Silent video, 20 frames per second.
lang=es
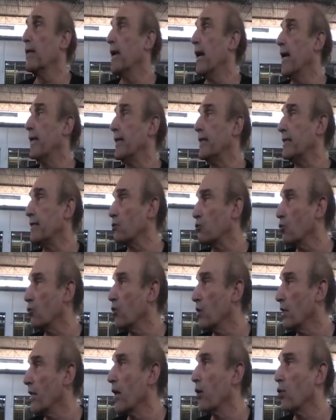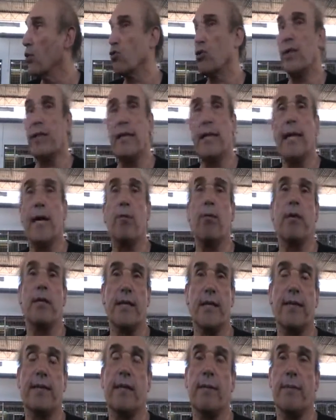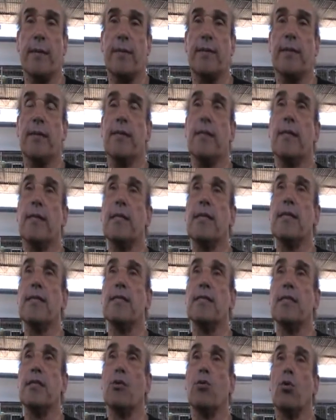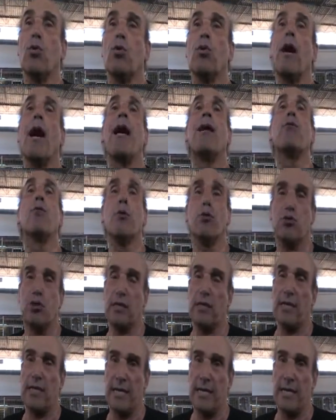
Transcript: a quienes hoy día gozan del agua directamente, sino a nuevos, eh,